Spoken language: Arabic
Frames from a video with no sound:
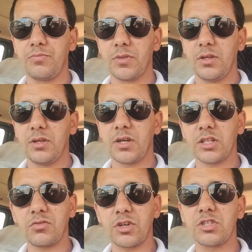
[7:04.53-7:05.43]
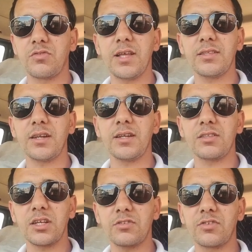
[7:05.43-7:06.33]
كتفرج في الانترنت
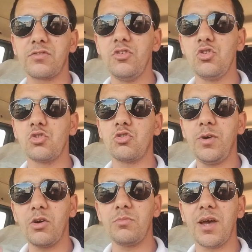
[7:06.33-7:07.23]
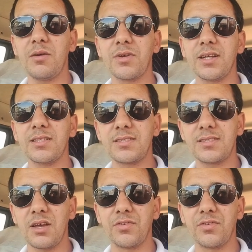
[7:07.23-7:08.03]
كتفرج في اليوتيوب حاول ما امكن تستافد